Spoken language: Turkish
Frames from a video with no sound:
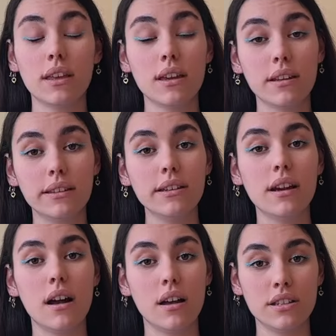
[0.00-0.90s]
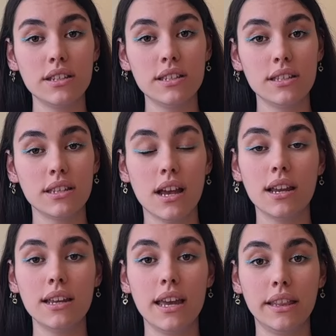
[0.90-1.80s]
Yaratık aciz
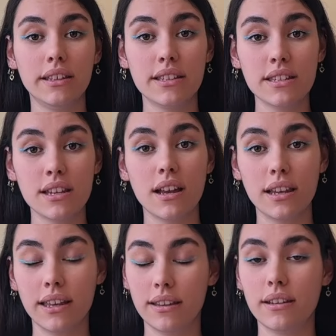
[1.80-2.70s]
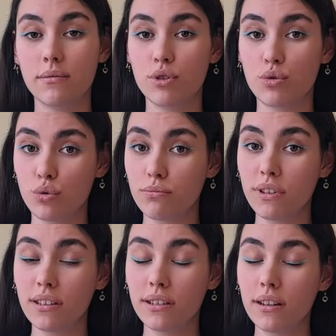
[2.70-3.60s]
yani etkisiz hale getirilmiş
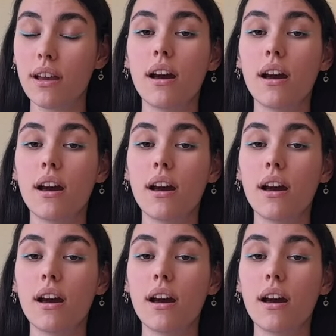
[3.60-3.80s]
durumdadır.